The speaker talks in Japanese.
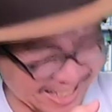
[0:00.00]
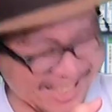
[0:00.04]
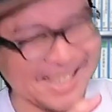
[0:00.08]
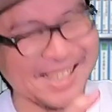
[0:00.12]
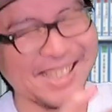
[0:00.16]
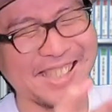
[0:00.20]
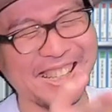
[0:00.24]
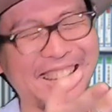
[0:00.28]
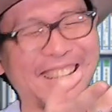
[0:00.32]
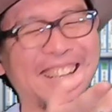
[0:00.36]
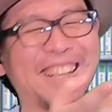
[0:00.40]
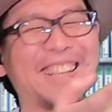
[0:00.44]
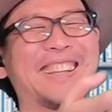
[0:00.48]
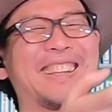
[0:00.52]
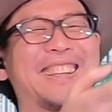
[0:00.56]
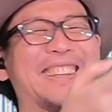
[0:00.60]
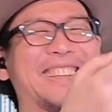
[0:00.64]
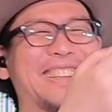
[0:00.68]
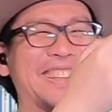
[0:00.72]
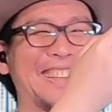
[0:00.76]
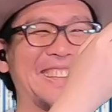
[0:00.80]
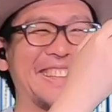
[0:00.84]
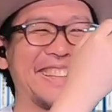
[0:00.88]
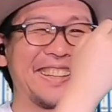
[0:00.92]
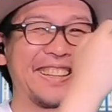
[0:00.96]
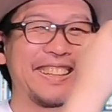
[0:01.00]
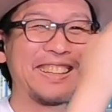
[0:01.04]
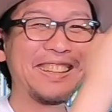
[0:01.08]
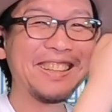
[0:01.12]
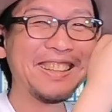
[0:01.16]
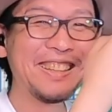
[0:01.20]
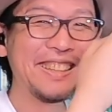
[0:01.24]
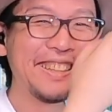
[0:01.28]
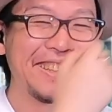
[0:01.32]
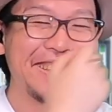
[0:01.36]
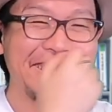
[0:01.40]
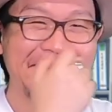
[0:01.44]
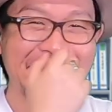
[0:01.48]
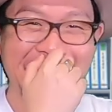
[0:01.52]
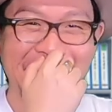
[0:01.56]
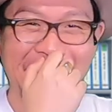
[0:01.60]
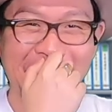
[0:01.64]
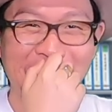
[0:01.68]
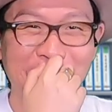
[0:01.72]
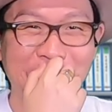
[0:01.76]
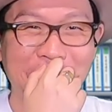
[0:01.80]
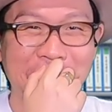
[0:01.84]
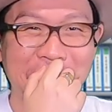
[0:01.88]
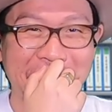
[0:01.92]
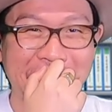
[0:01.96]
確かに
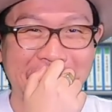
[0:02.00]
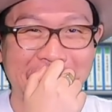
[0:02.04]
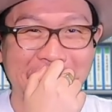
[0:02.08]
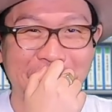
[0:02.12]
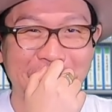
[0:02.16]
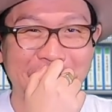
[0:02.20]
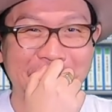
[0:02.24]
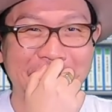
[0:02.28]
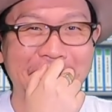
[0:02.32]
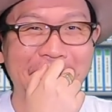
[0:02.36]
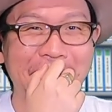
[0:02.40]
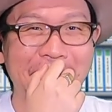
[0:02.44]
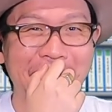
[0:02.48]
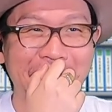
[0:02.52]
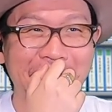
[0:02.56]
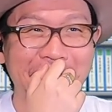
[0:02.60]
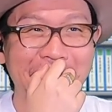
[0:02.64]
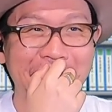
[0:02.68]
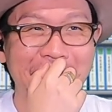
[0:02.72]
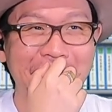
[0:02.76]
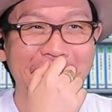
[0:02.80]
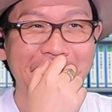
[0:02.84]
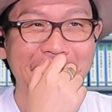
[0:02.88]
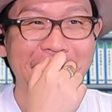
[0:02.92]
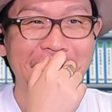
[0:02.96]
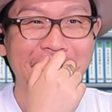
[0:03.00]
頑張れ、見たい。